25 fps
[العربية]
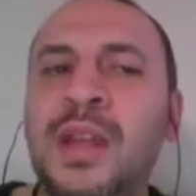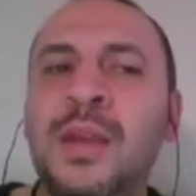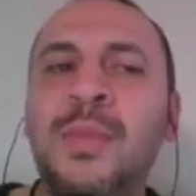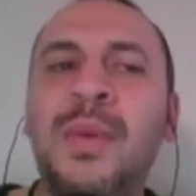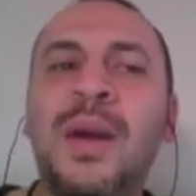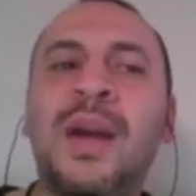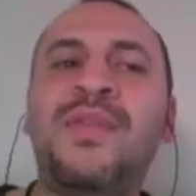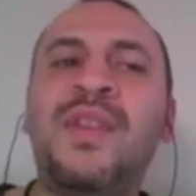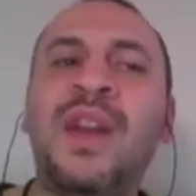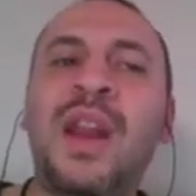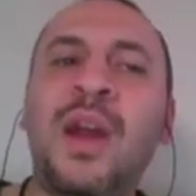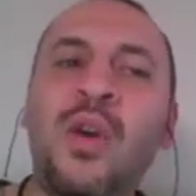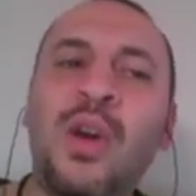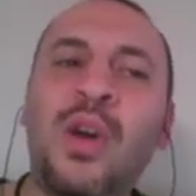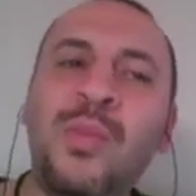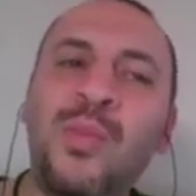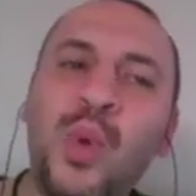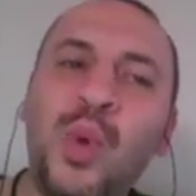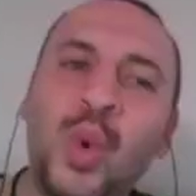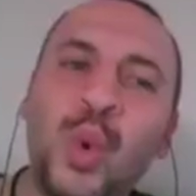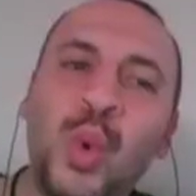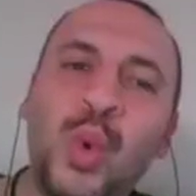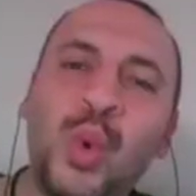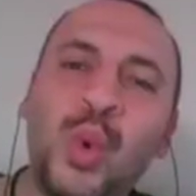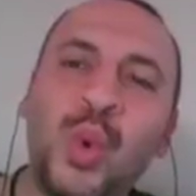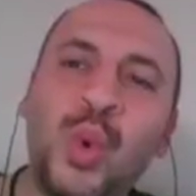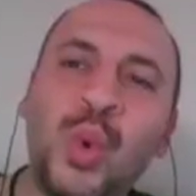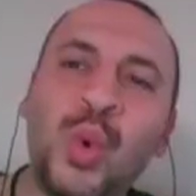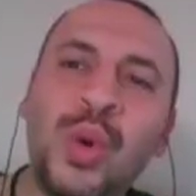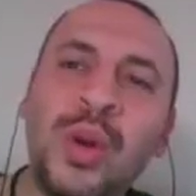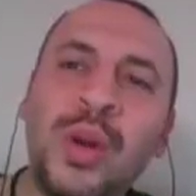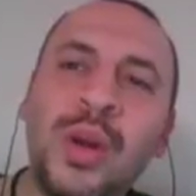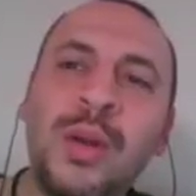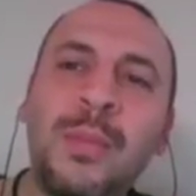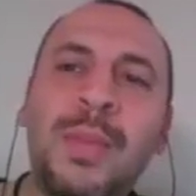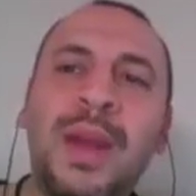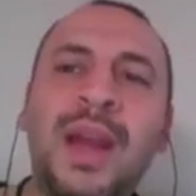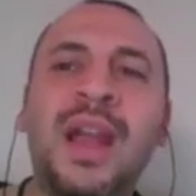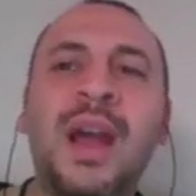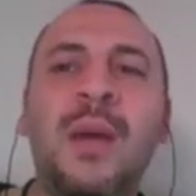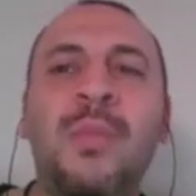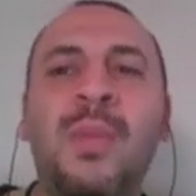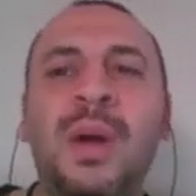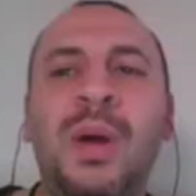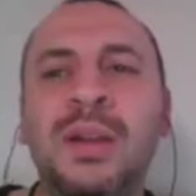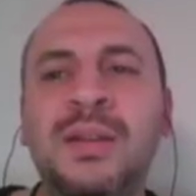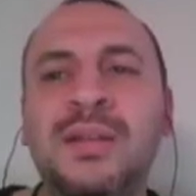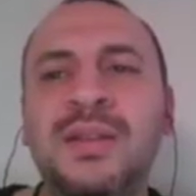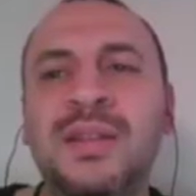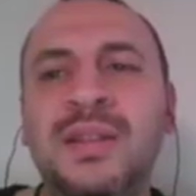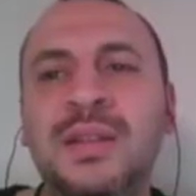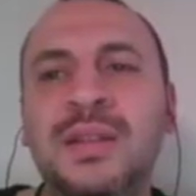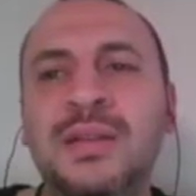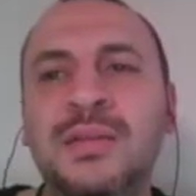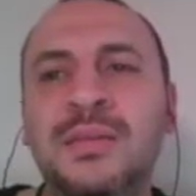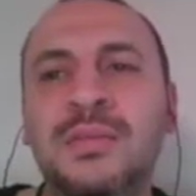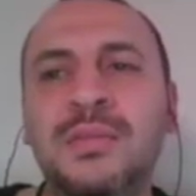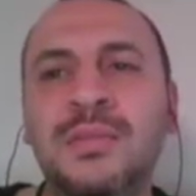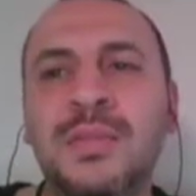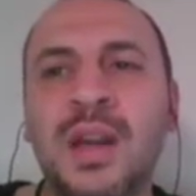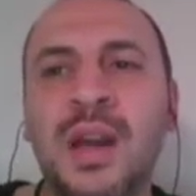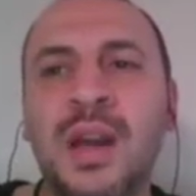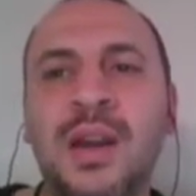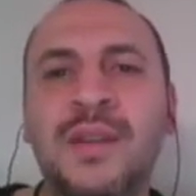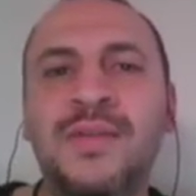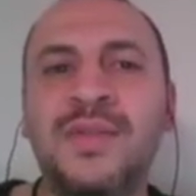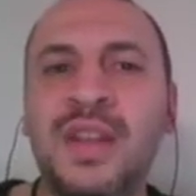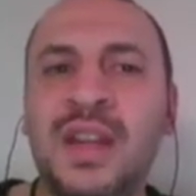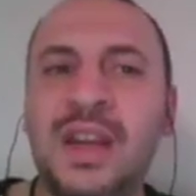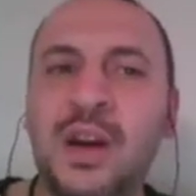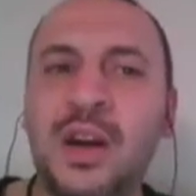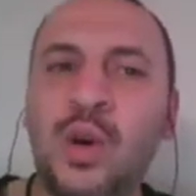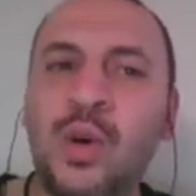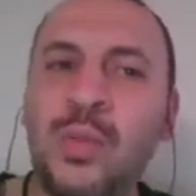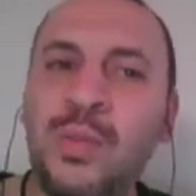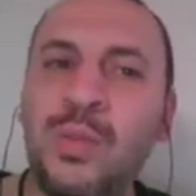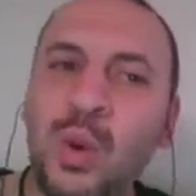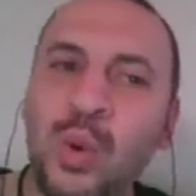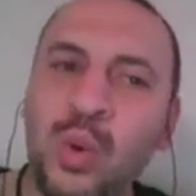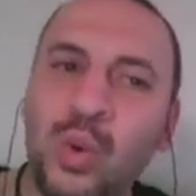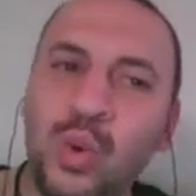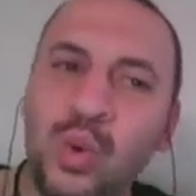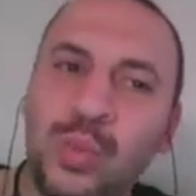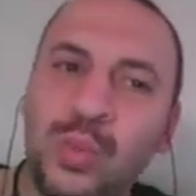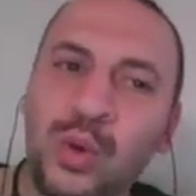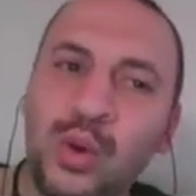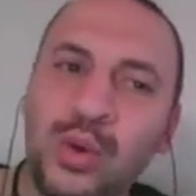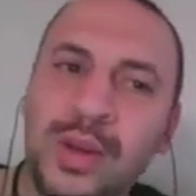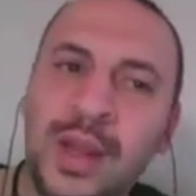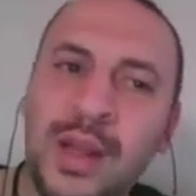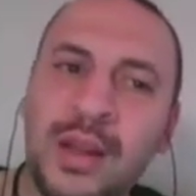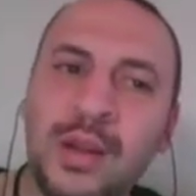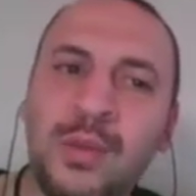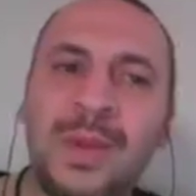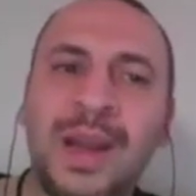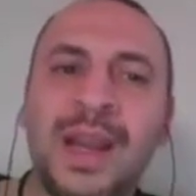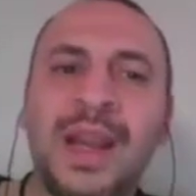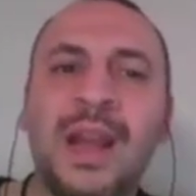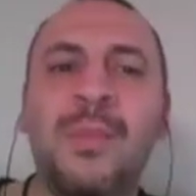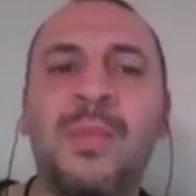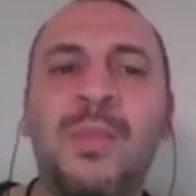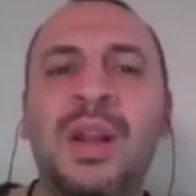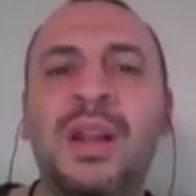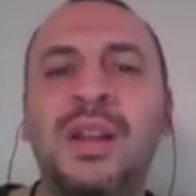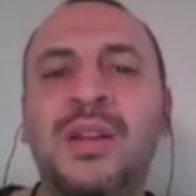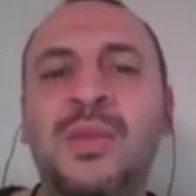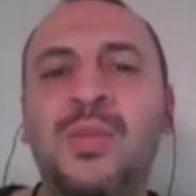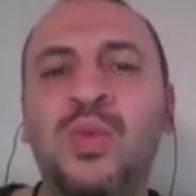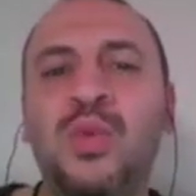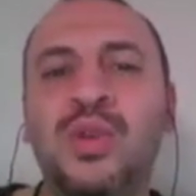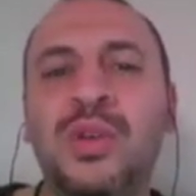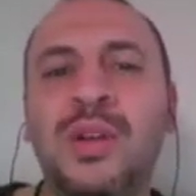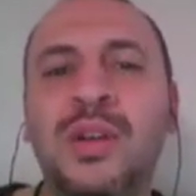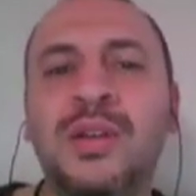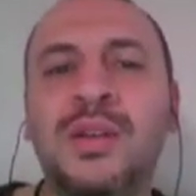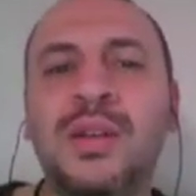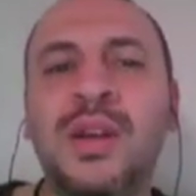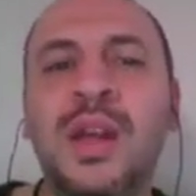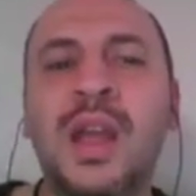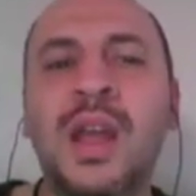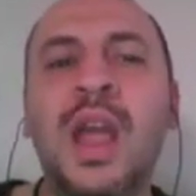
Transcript: يبقى في الاول بلورو بعد كده مالتي ها افتكر اهو بلورو بوتنت بعد كده مالتي بوتنت